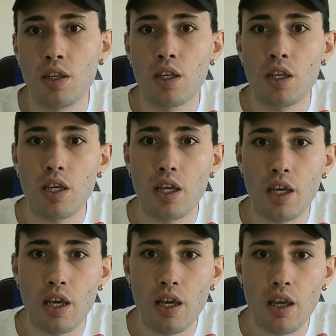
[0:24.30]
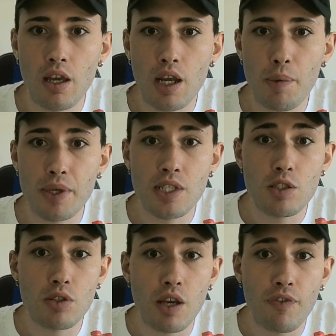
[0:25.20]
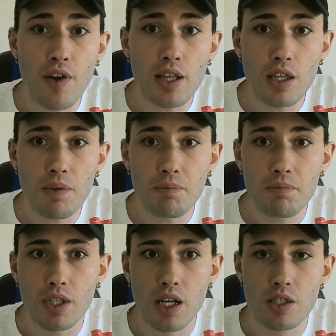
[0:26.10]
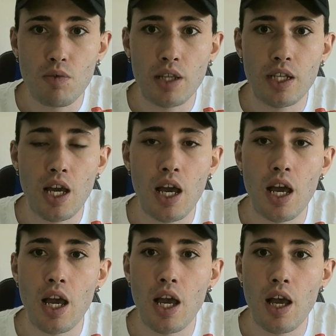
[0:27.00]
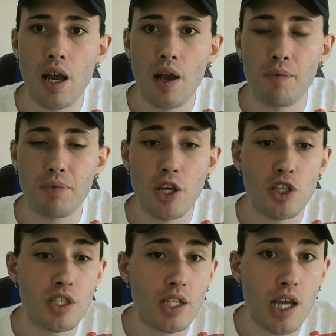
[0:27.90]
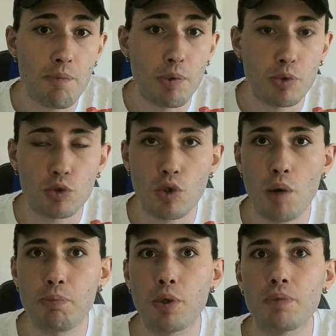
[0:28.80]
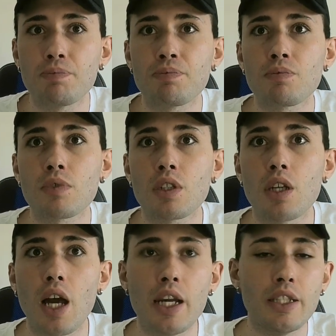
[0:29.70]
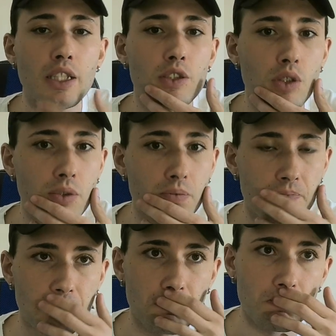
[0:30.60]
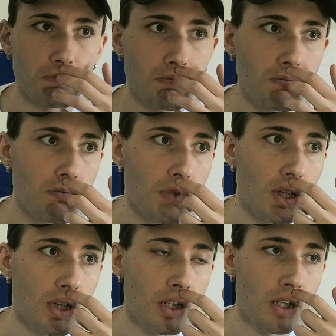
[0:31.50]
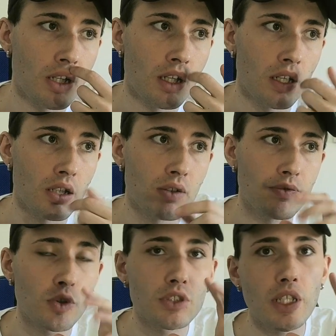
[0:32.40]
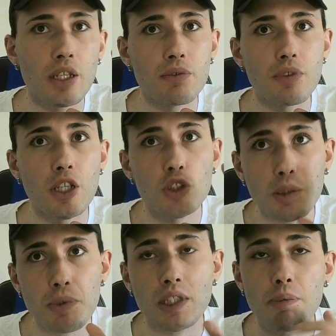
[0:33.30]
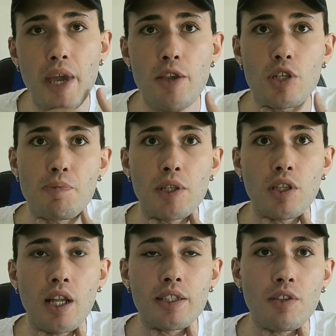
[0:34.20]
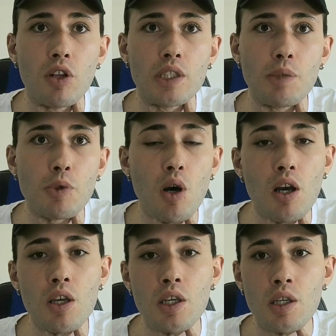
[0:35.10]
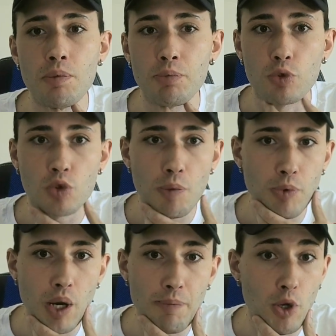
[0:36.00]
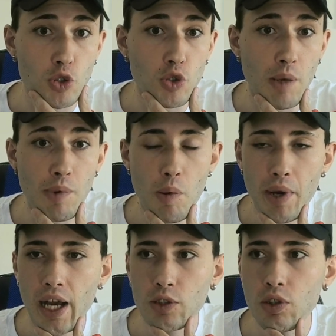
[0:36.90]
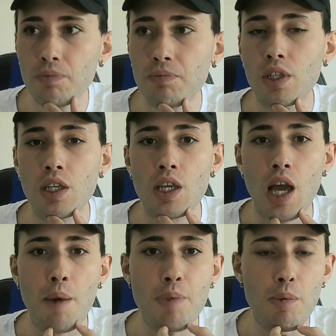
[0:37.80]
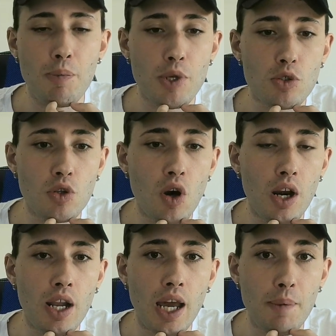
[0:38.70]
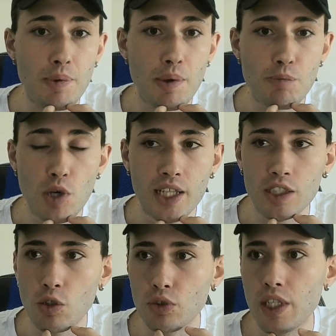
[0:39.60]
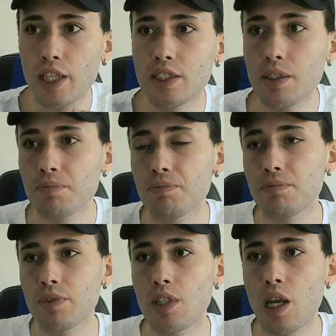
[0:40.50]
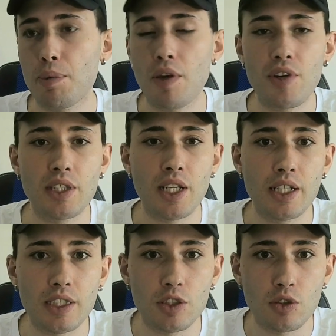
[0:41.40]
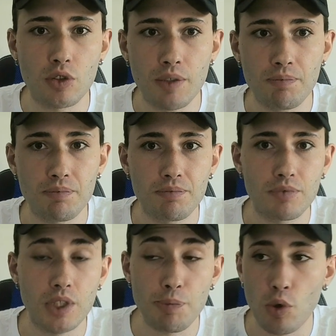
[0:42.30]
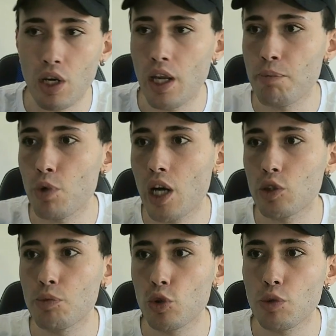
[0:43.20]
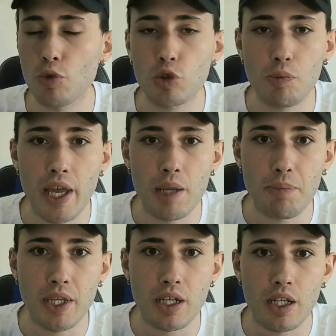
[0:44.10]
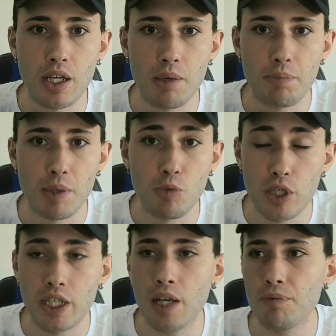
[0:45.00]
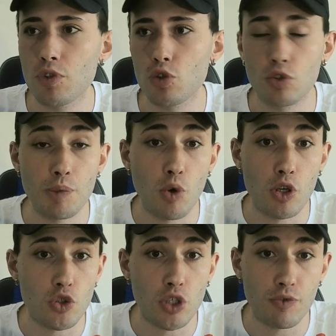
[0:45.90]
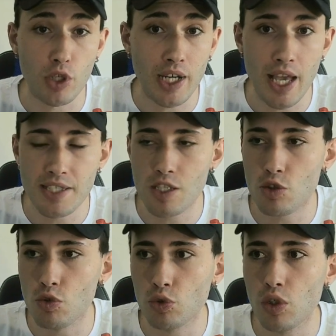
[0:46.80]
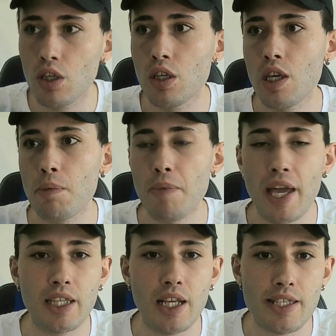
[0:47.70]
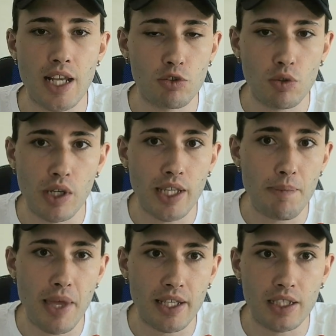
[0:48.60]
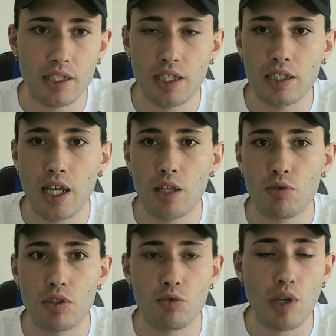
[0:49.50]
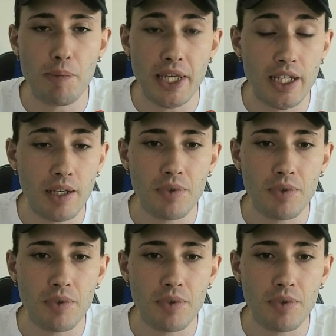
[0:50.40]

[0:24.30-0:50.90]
eh, la prestazione l'ha fatta, la squadra è scesa in campo purtroppo all'inizio eh, forse leggermente meglio rispetto alle altre volte, però purtroppo l'approccio l'abbiamo pagato. Abbiamo preso gol alla prima imbucata dell'Udinese, alla prima verticalizzazione. De Paul ha imbucato molto molto bene per, per Molina, De Paul fuori classe assoluto, merita il salto di qualità, merita di andare in, una big